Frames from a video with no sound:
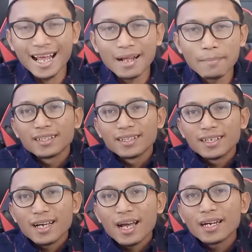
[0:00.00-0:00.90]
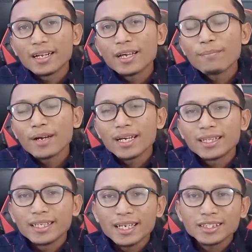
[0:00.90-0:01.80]
Nah, adanya
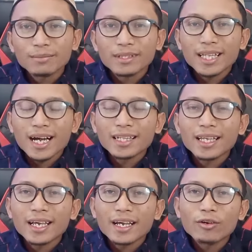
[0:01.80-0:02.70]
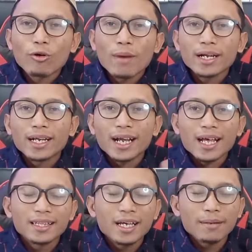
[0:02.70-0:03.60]
penggantian sementara tayangan kumandang
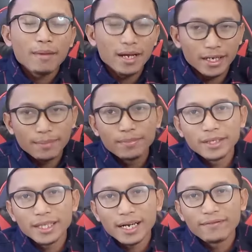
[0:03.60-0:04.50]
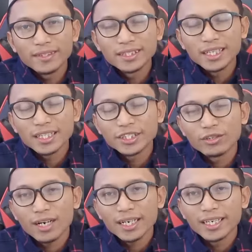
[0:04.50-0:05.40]
azan maghrib di televisi
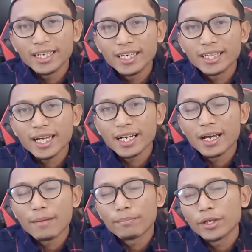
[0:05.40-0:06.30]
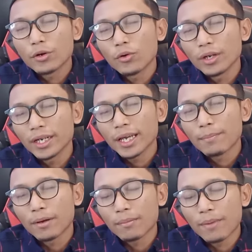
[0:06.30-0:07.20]
nasional ini ditanggapi
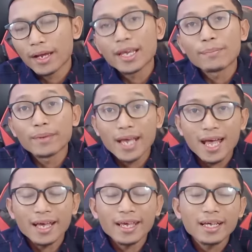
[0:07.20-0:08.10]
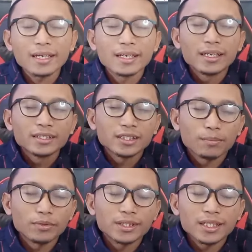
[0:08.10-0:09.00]
oleh berbagai pihak ya.
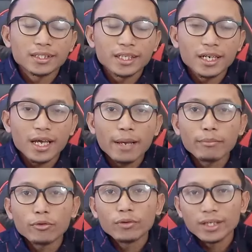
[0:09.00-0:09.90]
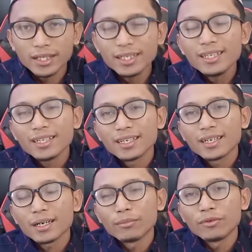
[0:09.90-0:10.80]
Sebut saja MUI,
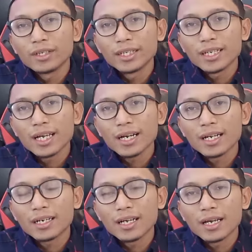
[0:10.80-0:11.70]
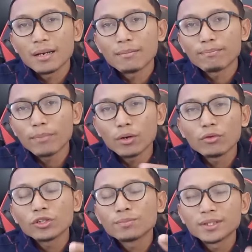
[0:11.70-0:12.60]
kemudian ada
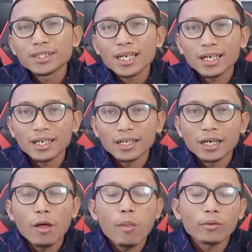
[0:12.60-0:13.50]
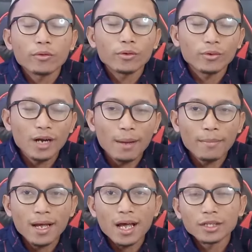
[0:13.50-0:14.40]
pengurus besar Nahdlatul
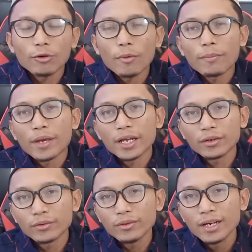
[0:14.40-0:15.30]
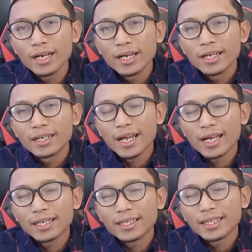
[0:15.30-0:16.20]
Ulama atau PBNU
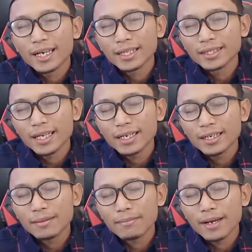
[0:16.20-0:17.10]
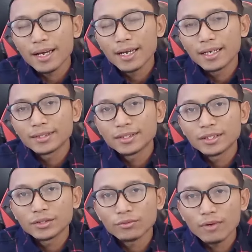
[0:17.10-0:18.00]
dan Ikatan
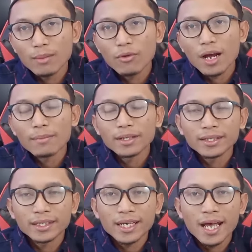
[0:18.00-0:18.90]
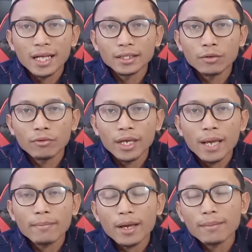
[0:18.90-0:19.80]
Mahasiswa Muhammadiyah atau
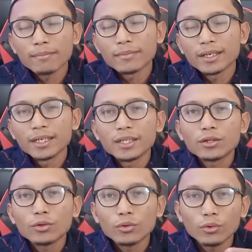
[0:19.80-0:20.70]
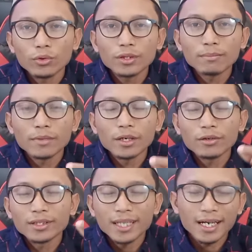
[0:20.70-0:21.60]
IMM ini turut
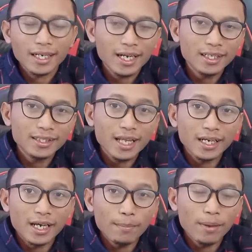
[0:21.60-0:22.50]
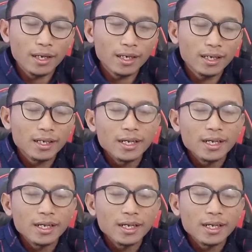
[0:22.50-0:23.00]
melontarkan tanggapan.